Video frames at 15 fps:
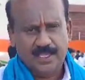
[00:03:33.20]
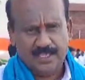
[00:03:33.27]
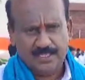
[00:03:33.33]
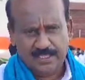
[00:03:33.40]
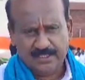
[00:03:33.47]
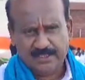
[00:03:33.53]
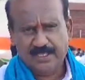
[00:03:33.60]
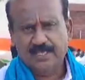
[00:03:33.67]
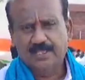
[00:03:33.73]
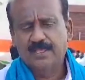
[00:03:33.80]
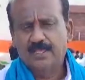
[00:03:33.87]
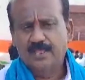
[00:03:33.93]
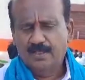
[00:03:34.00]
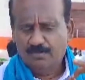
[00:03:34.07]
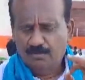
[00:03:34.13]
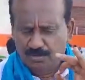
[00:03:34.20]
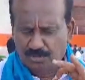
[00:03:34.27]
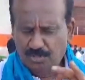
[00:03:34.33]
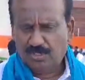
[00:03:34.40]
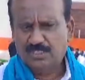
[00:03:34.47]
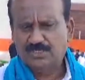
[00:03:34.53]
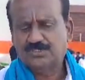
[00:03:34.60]
ఏదైతే
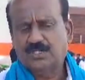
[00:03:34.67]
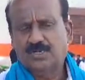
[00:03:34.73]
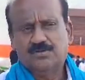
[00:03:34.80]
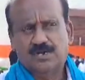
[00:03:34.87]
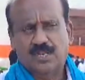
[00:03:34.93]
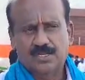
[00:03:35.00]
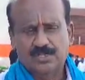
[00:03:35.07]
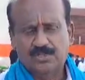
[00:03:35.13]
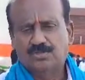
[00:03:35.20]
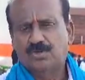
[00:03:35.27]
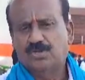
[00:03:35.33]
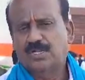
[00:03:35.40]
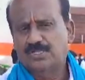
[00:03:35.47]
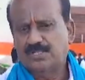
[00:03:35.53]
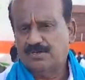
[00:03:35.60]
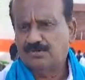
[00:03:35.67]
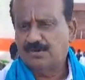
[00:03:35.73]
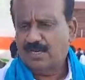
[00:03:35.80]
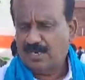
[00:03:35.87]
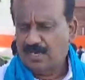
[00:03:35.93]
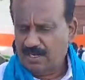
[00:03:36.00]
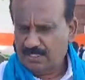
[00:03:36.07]
ఉద్యోగస్తులకు కూడా నిరుద్యోగులందరూ
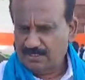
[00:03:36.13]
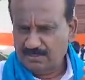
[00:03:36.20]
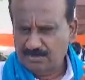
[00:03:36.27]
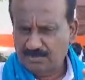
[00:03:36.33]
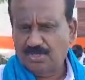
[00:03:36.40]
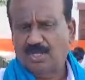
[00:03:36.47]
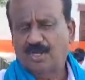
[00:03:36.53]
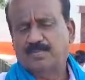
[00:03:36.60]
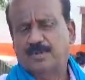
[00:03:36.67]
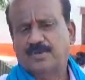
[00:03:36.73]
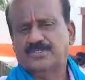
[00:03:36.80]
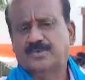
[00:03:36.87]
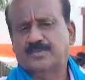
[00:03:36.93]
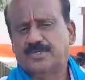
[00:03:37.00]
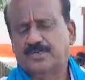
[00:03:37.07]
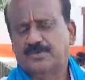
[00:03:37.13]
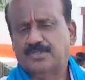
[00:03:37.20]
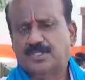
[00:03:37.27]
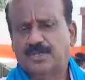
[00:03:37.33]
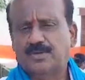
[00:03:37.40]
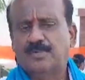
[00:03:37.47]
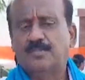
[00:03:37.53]
కూడా రెండు లక్షల ఉద్యోగాలు
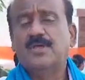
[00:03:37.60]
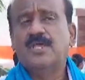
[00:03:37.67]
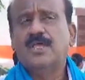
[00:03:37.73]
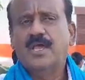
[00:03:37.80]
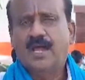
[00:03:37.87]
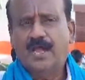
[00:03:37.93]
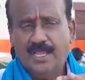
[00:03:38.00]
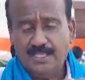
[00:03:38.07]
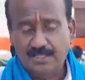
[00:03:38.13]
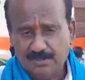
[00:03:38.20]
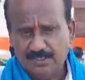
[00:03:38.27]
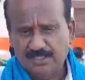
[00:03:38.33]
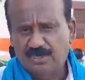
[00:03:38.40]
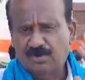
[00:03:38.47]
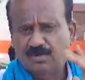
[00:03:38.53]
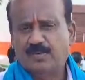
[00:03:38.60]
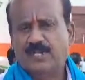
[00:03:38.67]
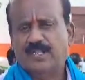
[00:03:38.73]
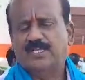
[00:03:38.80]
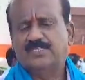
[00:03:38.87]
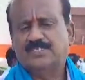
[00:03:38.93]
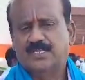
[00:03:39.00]
ప్రవేశపెట్టబోతా ఉన్నాం ఐదు వందల
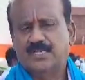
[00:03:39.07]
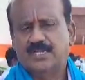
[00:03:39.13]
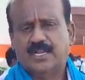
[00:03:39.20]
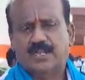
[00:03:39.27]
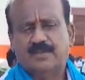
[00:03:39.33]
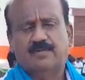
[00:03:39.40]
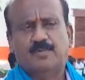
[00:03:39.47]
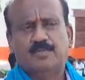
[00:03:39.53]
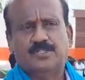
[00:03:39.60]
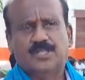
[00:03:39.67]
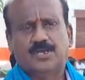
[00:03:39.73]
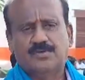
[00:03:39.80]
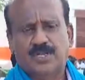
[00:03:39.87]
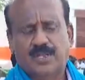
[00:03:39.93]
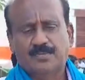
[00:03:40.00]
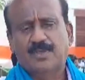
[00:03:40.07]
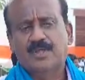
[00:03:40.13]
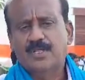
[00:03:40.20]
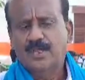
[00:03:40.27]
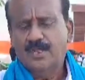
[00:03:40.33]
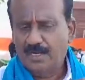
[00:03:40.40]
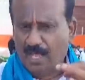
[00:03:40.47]
రూపాయలకి సిలిండర్ ఇవ్వబోతా ఉన్నాం
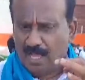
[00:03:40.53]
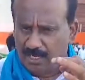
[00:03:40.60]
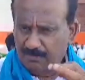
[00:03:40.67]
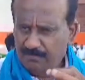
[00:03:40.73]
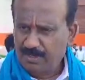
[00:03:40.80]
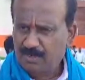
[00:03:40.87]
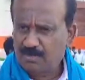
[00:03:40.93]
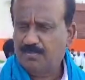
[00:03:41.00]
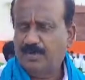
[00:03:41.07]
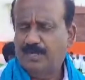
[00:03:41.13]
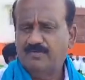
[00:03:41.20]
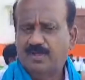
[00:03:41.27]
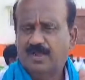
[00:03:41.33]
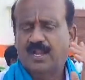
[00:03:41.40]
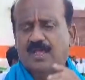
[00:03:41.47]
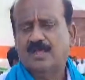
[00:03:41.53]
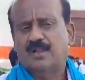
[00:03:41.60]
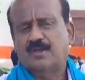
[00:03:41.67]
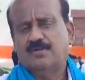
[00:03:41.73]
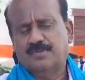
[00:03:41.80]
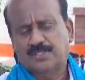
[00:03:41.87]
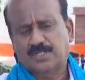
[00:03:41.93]
నాలుగు వేల రూపాయలు
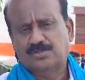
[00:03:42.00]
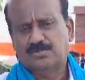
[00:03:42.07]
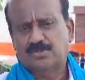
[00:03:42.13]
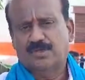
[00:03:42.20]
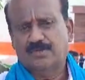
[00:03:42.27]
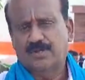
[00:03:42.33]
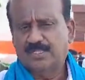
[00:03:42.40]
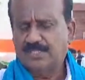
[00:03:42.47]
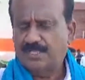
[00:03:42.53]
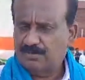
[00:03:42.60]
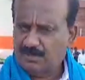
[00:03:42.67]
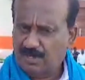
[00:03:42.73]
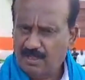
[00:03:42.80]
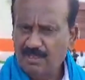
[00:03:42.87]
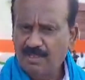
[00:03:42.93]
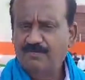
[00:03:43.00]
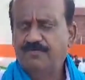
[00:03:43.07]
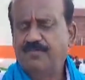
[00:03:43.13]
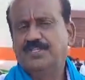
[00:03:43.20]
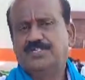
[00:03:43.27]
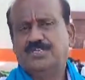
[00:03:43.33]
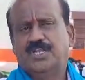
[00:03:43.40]
వికలాంగులకు వితంతులకు వీళ్ళందరూ కూడా
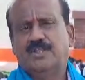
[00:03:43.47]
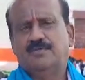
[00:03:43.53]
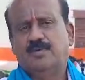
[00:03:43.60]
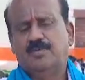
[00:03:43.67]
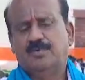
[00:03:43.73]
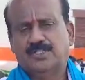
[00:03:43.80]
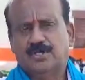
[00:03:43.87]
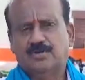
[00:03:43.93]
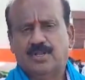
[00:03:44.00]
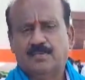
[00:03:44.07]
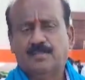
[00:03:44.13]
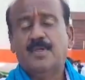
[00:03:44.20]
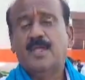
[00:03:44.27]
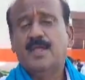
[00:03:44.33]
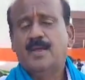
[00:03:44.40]
పింఛన్లు ఇవ్వబోతా ఉన్నాం